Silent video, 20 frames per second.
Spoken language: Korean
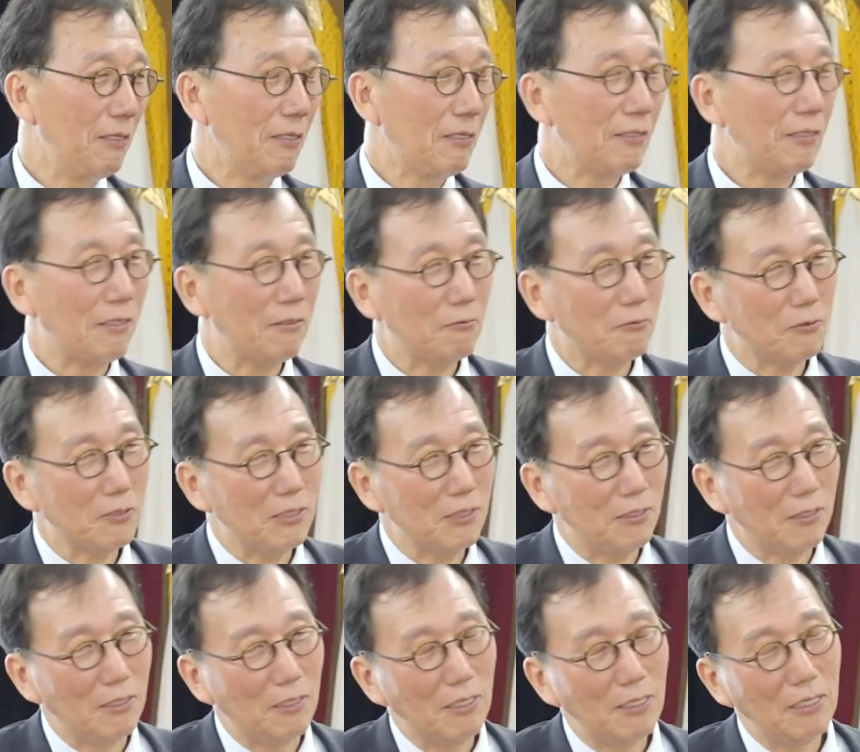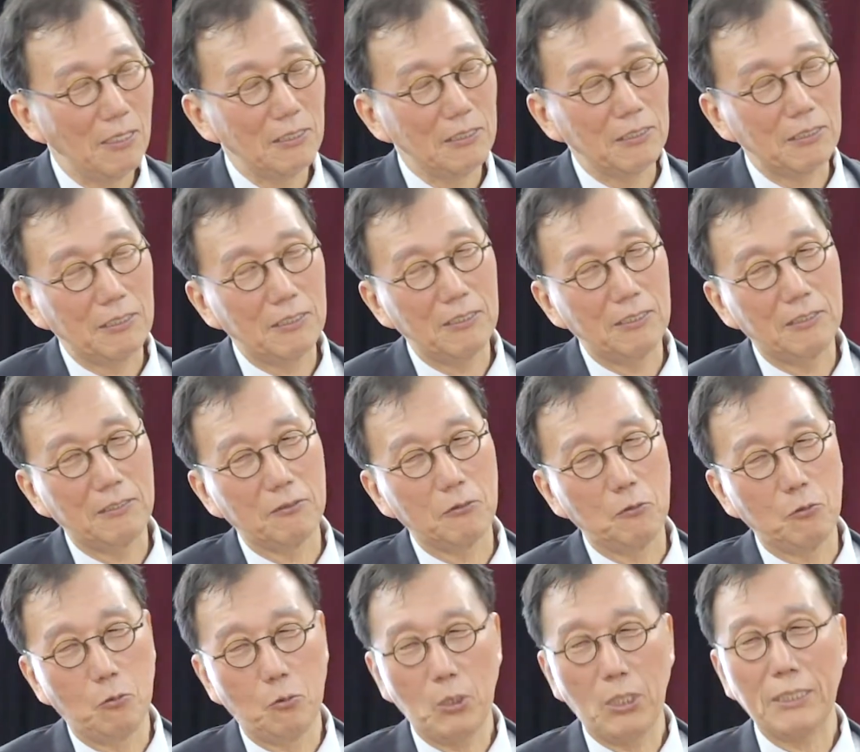근데 우리 그
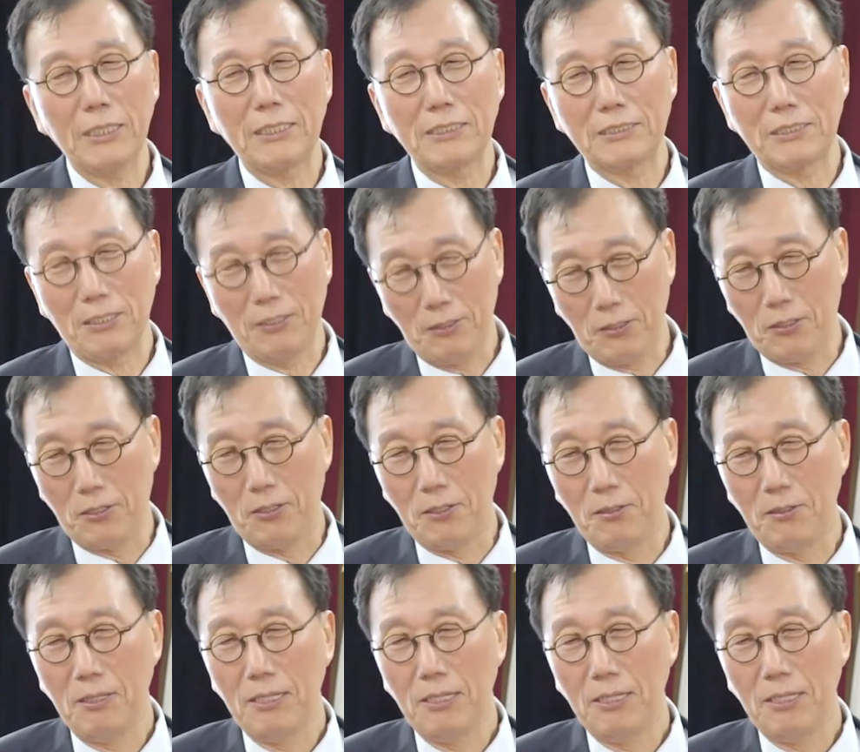유엔에서요,